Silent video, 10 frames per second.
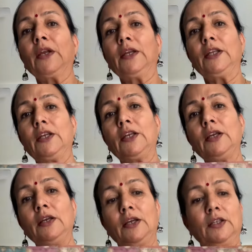ये देखिए
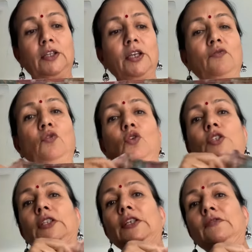थ्री फोर्थ
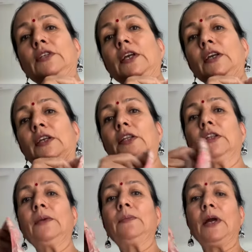स्लीव्स हैं
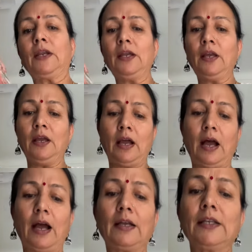कितनी प्यारी
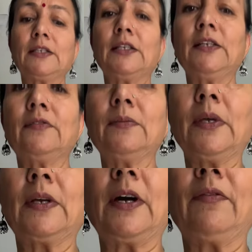आगे स्लीव्स
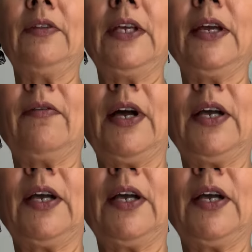में कफ दिया हुआ